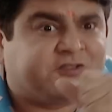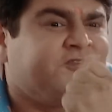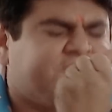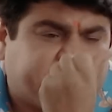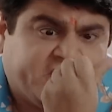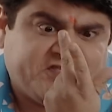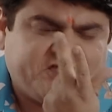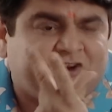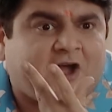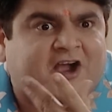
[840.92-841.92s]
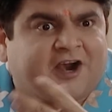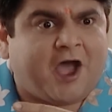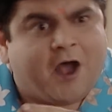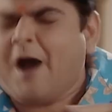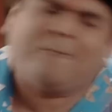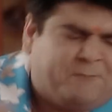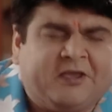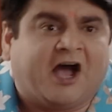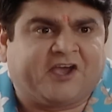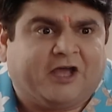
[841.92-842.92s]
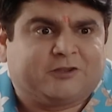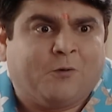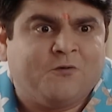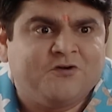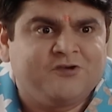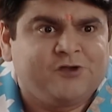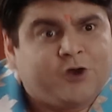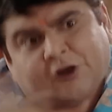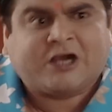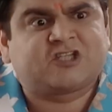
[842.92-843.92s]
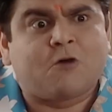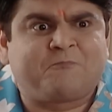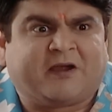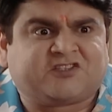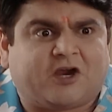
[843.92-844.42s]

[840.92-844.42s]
तीन दिन का खाना अब भी खा के आता हूँ कल से उपवास